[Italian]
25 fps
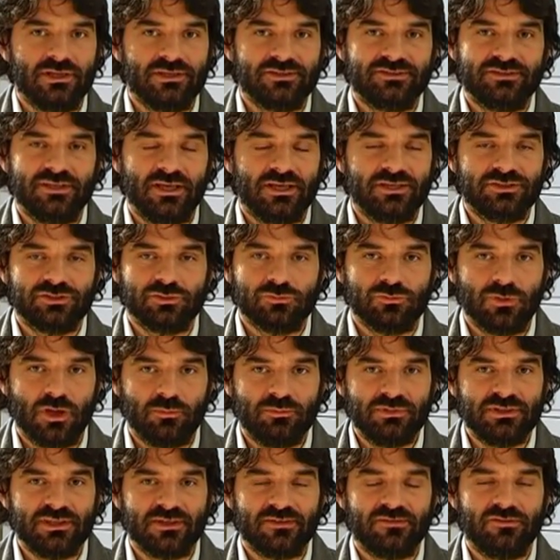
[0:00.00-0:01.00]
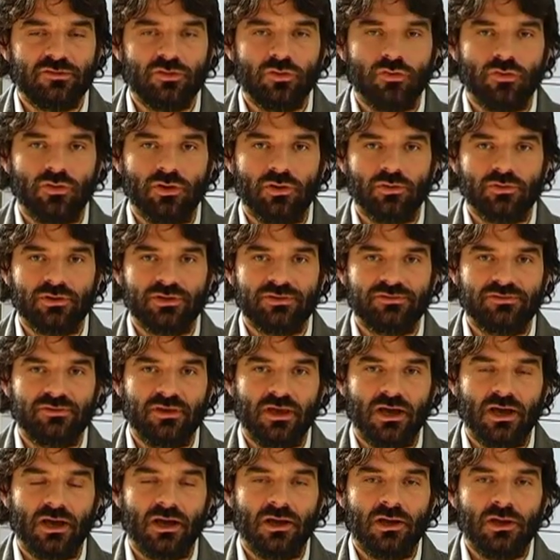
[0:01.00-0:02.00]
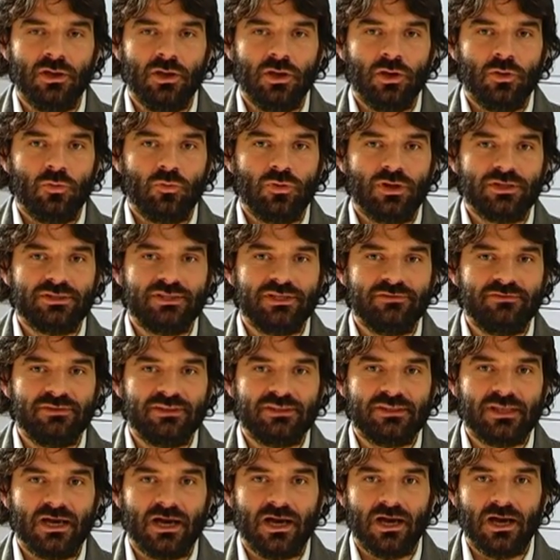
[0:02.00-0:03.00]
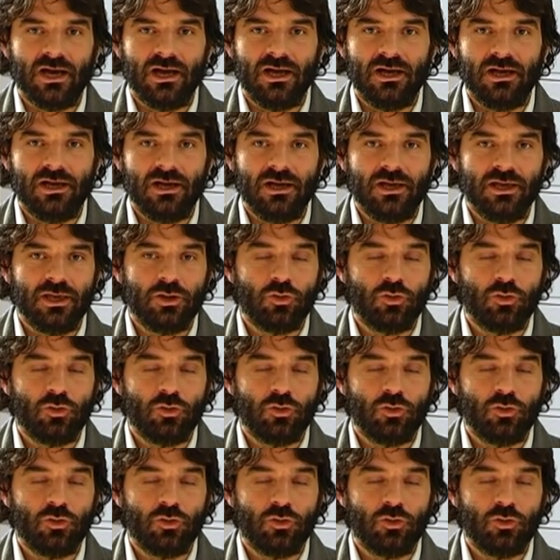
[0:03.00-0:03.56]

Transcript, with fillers: che sia esso un'abitazione o che sia un'attività eh,